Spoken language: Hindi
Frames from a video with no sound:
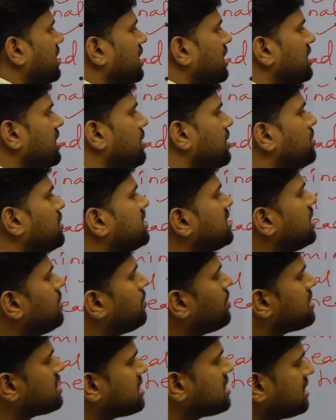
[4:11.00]
के लिए
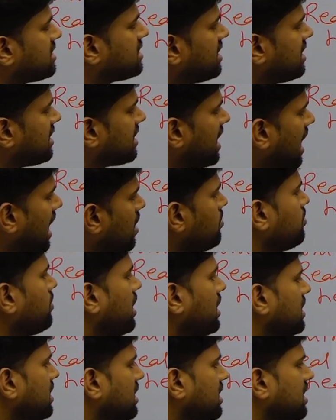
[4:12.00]
मंत्रिपरिषद की राय
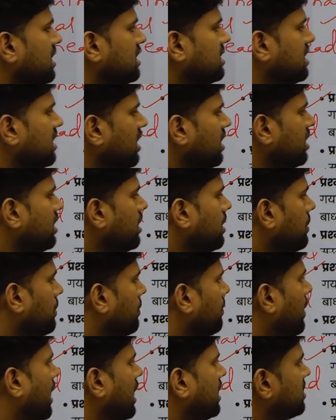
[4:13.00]
मानने के लिए
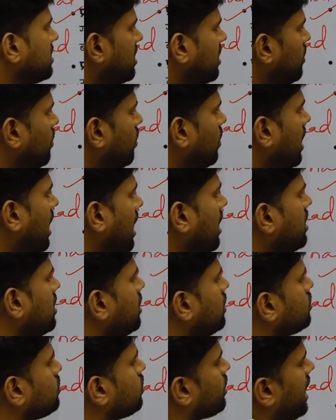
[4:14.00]
बाध्य होगा
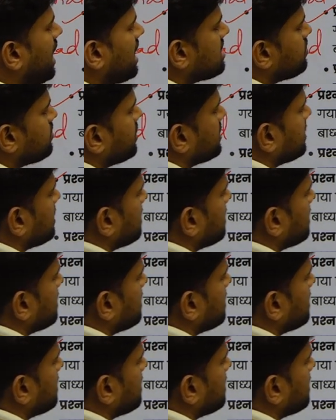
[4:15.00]
तो राष्ट्रपति